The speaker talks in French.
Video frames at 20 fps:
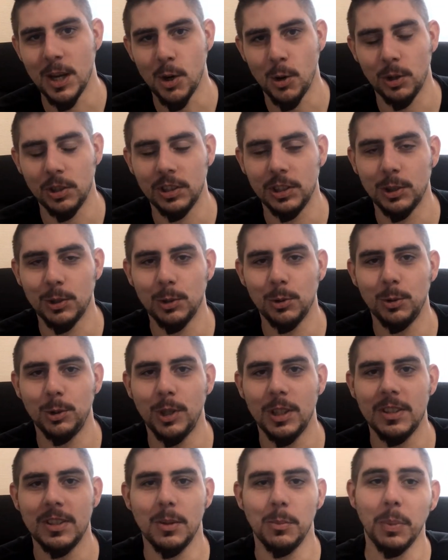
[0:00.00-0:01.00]
on est en
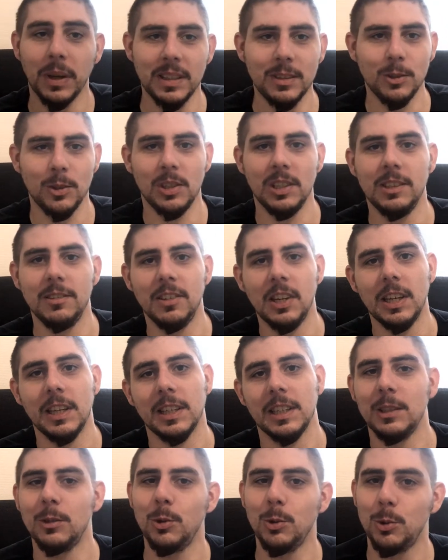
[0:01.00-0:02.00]
automne, c'est presque
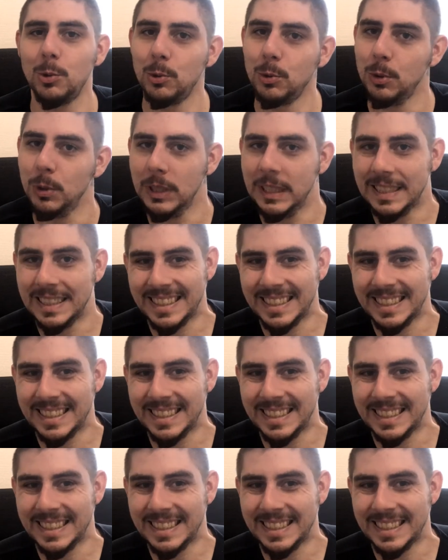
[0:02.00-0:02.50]
l'hiver et du coup